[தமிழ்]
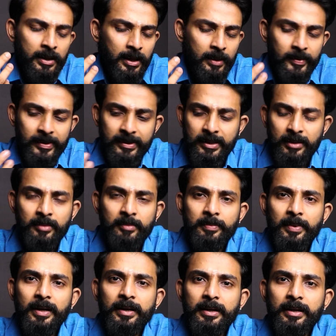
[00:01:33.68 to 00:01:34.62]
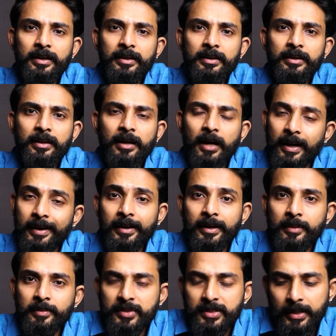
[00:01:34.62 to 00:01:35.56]
அப்படி திரும்பி பார்க்குறாரு அழ
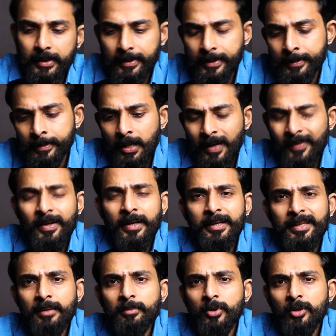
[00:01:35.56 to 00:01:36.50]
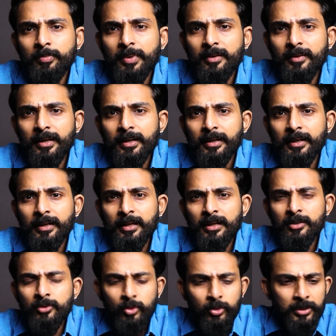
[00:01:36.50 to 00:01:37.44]
ஆரம்பிச்சிட்டாரு அவர் அழுதா மட்டும் பரவாயில்லைங்க
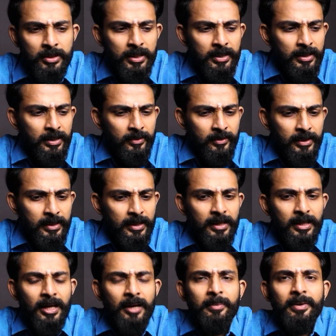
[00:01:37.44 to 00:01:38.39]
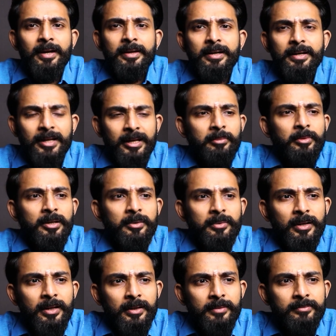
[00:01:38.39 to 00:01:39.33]
சுற்றி இருக்கிறவங்க எல்லாமே அட் அ டைம்
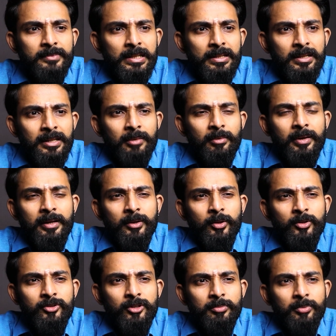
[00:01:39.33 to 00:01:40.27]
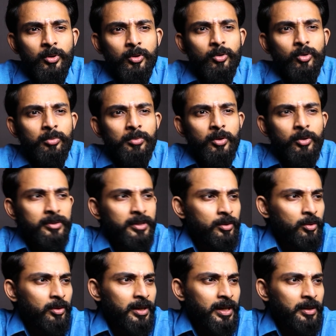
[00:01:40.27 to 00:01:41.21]
அழுகுறாங்க நம்ம யோசிச்சிருப்போம் ஒரு ரூமில்
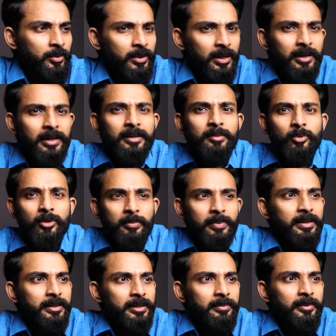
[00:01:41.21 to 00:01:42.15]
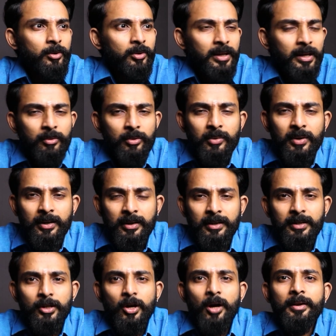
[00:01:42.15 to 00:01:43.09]
ஒருத்தர் கொட்டாய் விட்டால் ரெண்டு மூணு பேர் திருப்பி கொட்டாய் விடுவாங்க
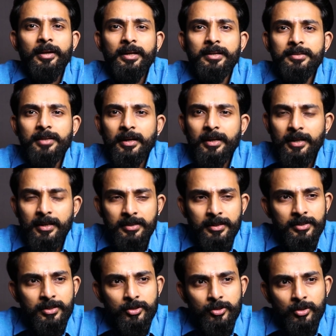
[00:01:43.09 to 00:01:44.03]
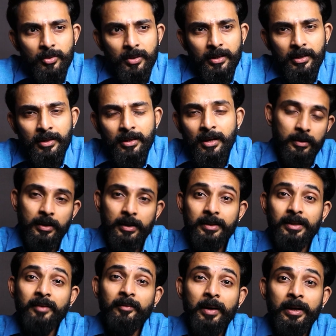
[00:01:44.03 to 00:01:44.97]
யார்னிங் இஸ் கண்டேஜியஸ்னு சொல்லுவாங்க
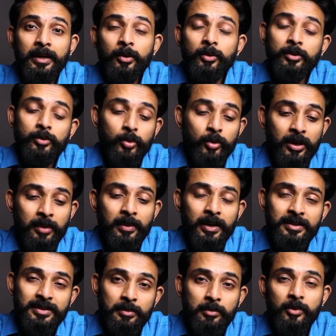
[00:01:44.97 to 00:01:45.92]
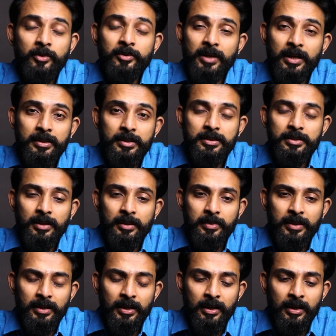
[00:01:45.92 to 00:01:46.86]
இந்த மாதிரி ஒரு துக்கமான சம்பவம் நடந்துச்சு
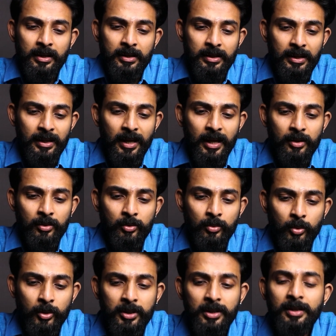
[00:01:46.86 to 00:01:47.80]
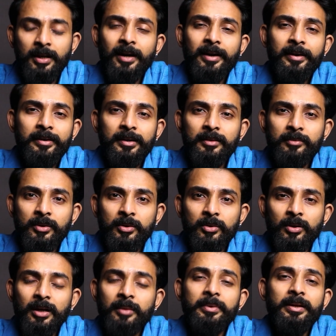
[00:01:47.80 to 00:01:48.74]
அப்படின்னா எல்லாருக்கும் ஒட்டுக்கா அழுக
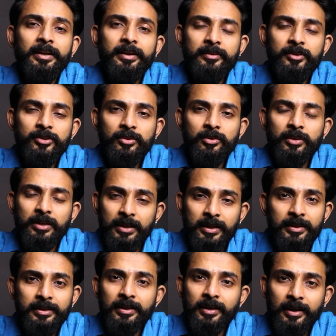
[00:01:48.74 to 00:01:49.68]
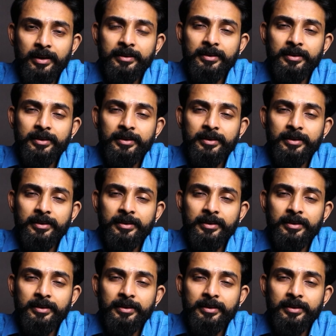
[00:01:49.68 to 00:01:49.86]
வரும் அப்படிங்கிற விஷயம் இன்றைக்கி தான் நான்